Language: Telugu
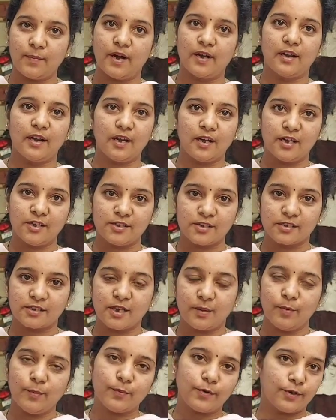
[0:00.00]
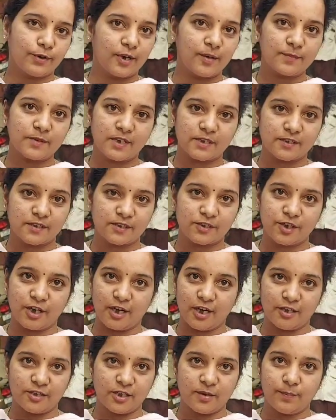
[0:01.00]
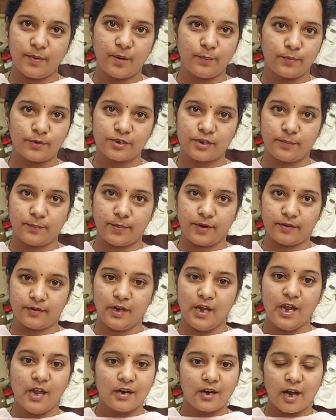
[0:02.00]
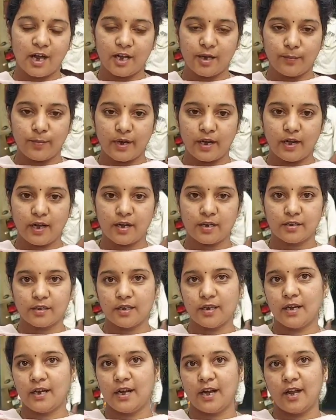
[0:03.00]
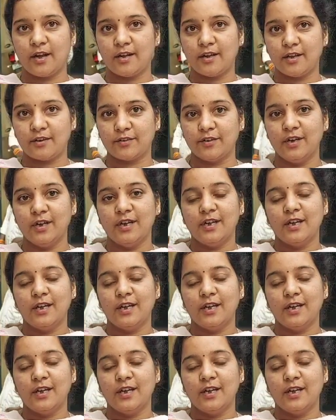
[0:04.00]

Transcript: మండలం నుంచి ఇస్తాము ప్రోగ్రామ్ సక్సెస్ చేయండి అని చెప్పి అప్పుడు చెప్పారు కానీ ఇప్పుడు వెళ్ళి అడిగితే ఇలా అన్నారు